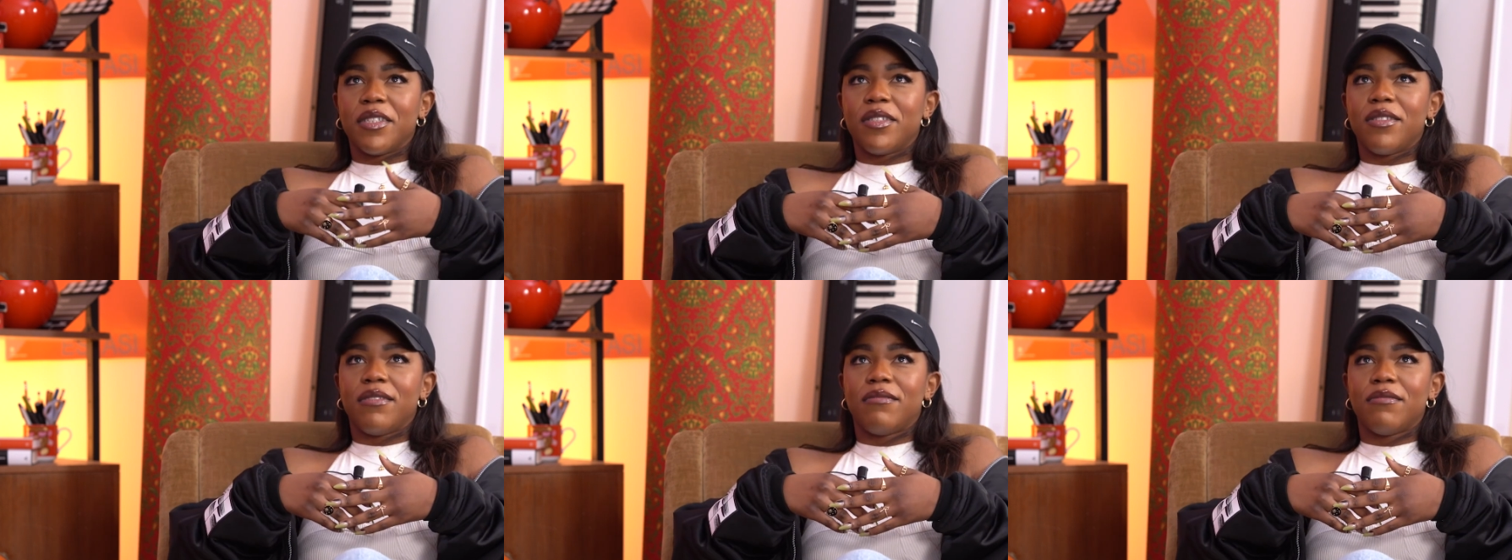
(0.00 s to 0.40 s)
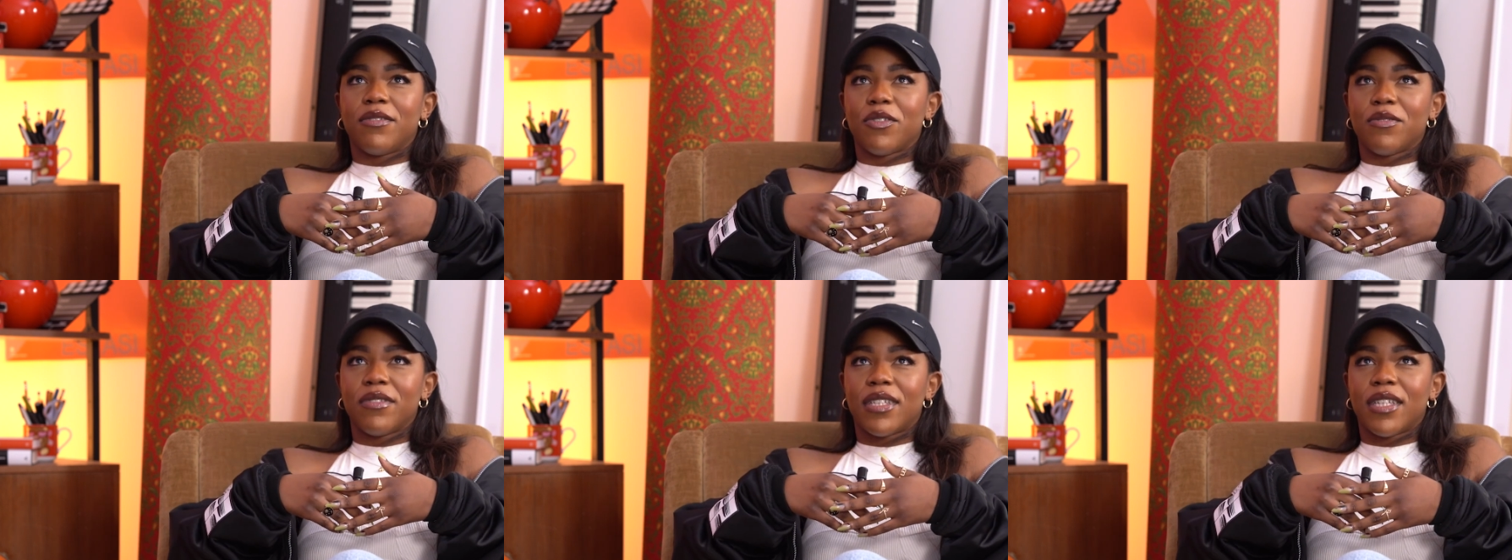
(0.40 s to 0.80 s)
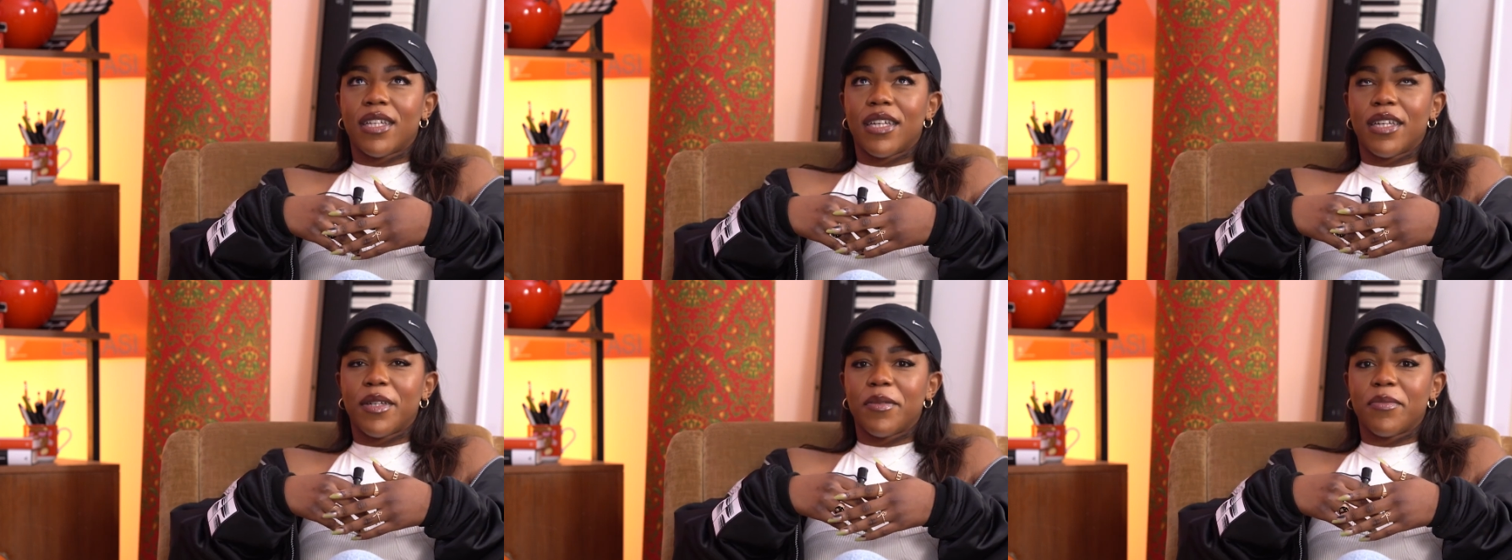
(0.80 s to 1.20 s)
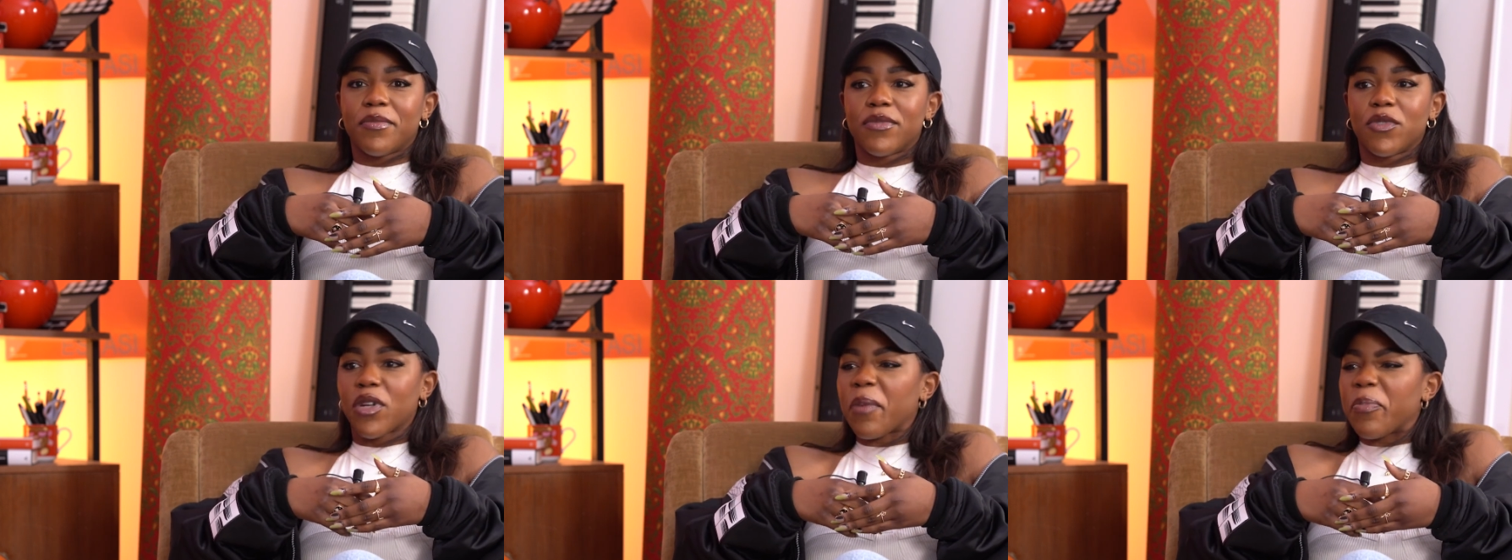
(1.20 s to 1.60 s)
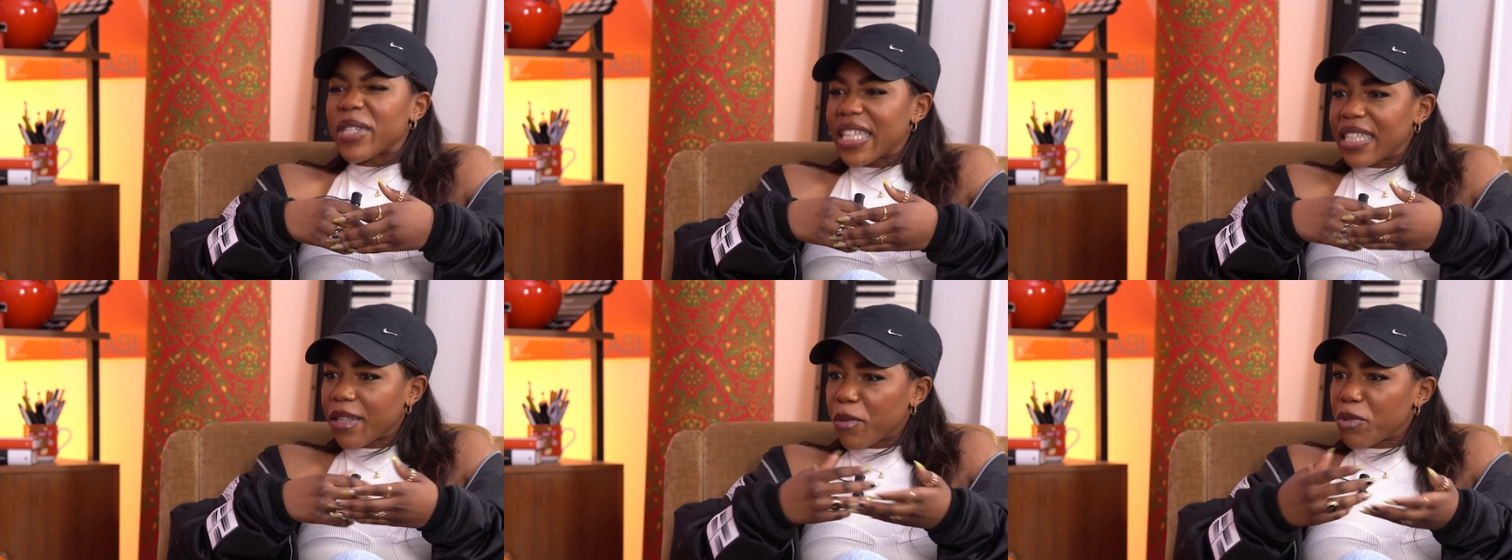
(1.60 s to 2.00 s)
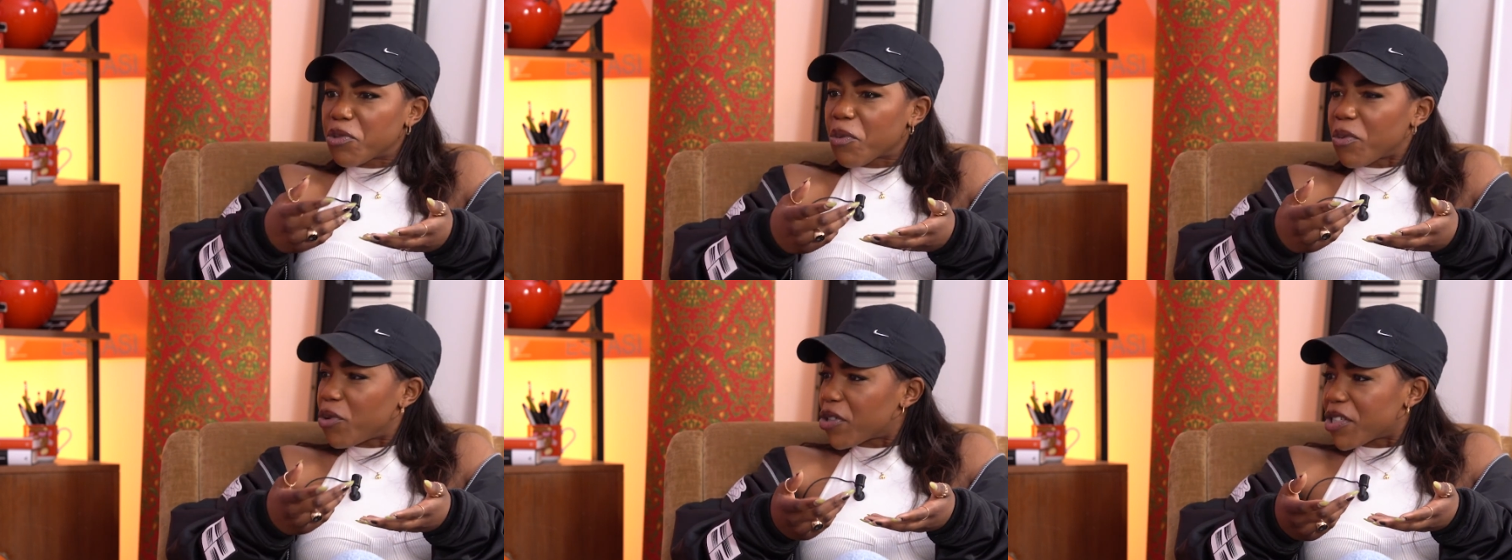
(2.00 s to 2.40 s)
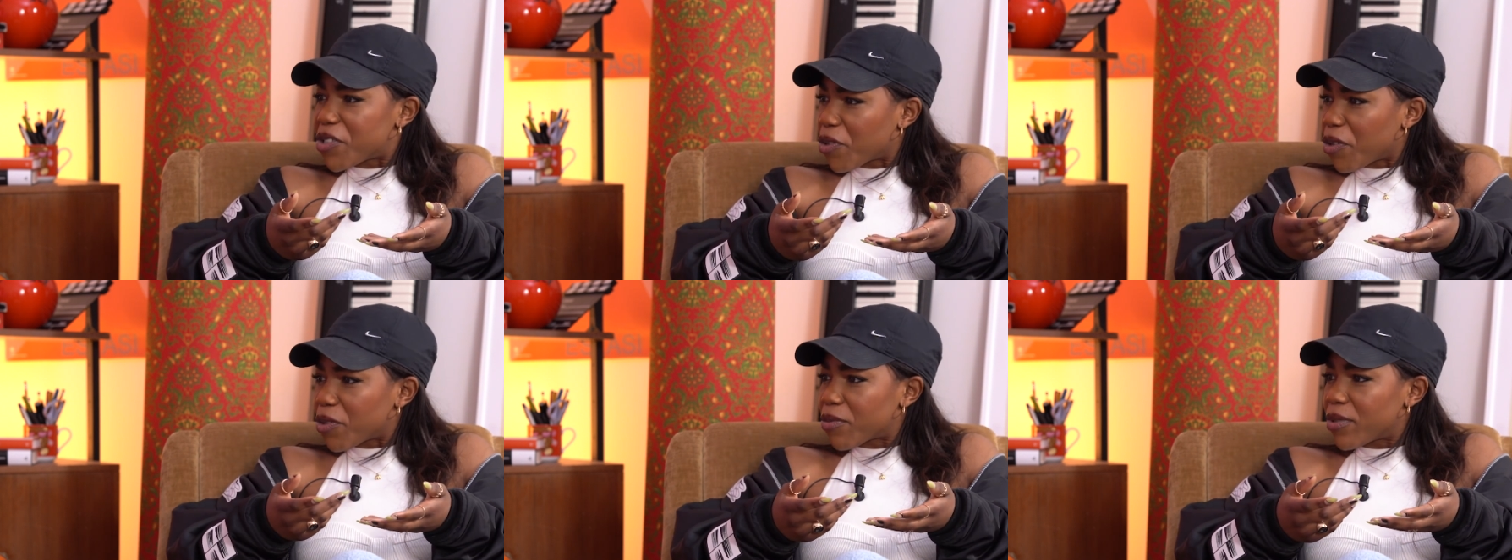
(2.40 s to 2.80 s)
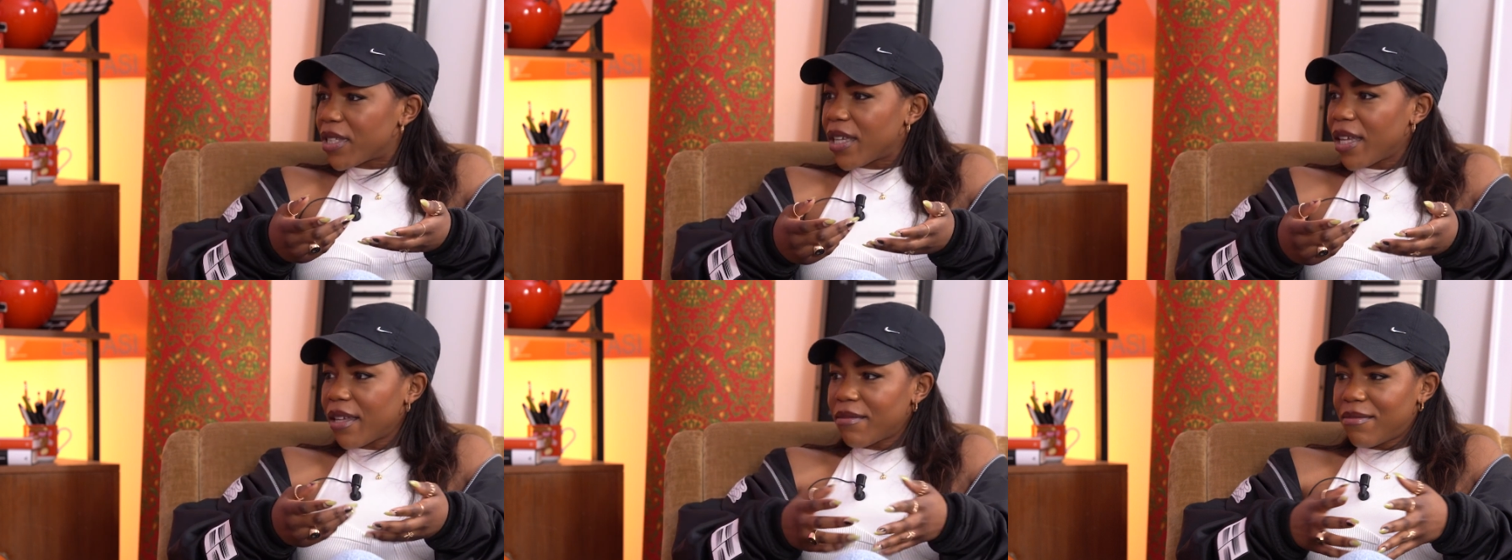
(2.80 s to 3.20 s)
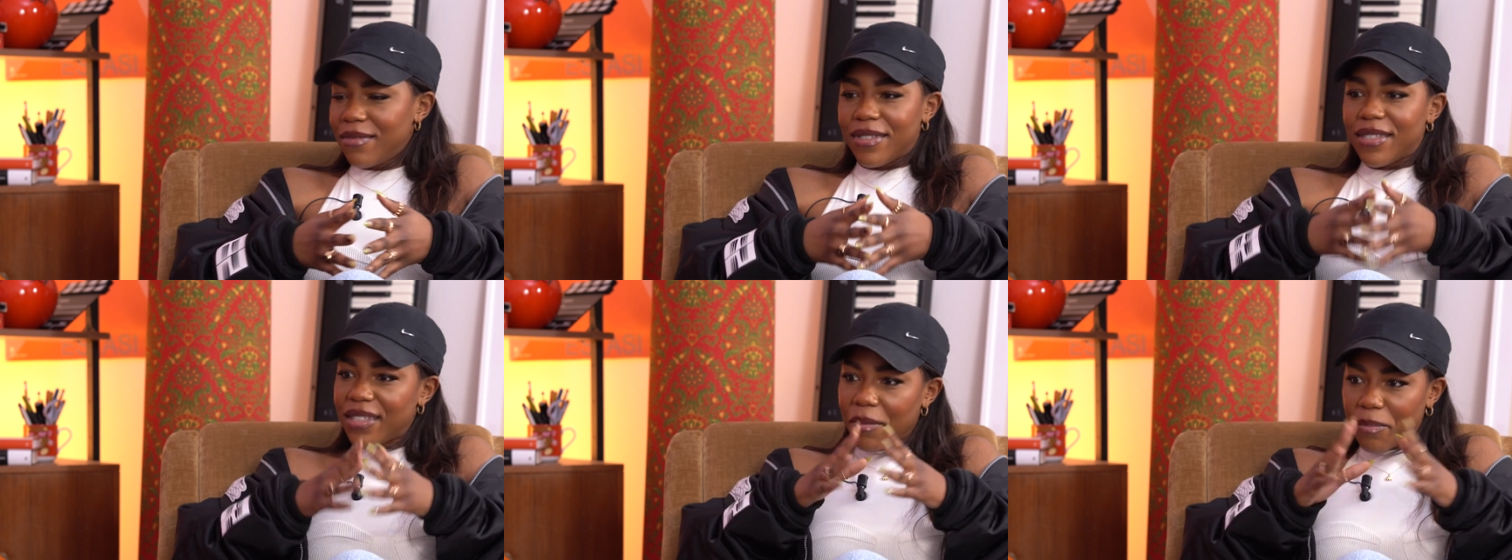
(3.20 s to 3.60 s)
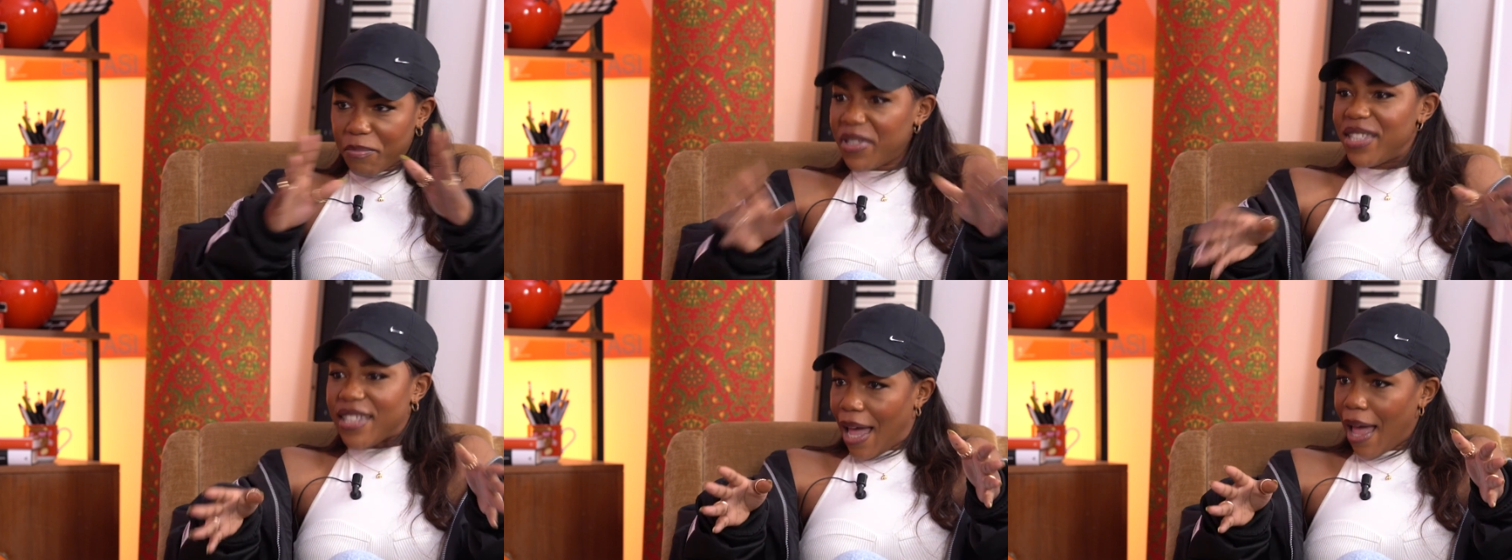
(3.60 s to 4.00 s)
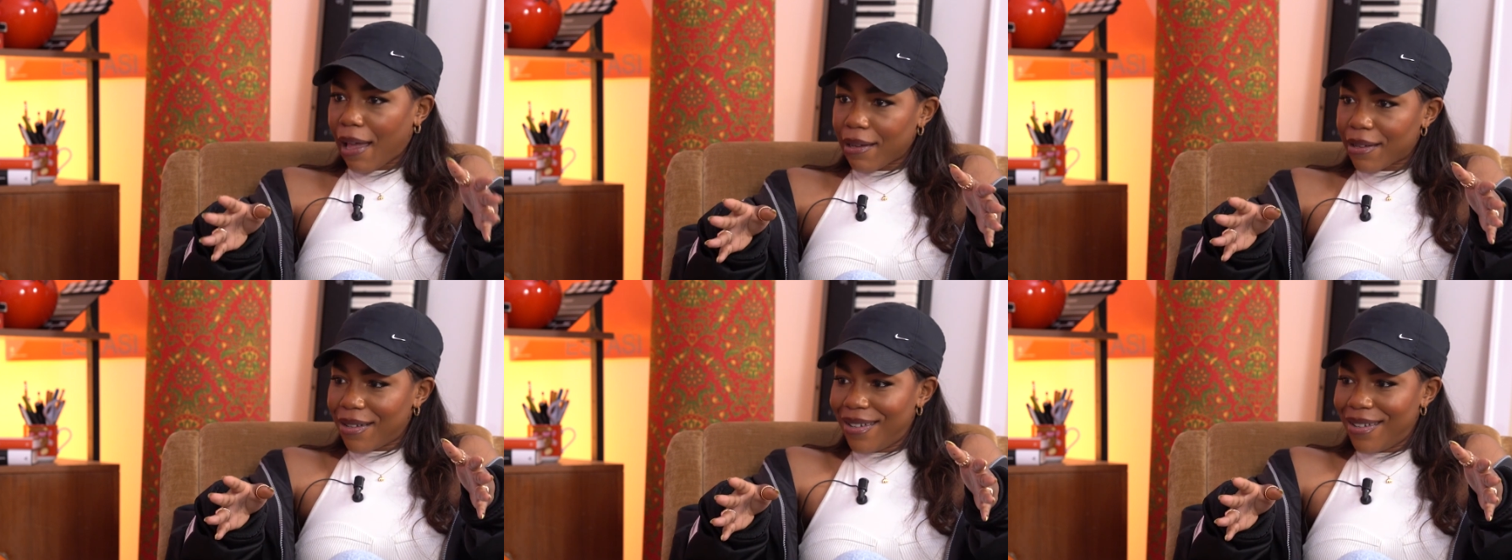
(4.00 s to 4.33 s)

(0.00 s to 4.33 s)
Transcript: Non, uh, non rappresenta molto quello che sono, quindi è, è bizzarro.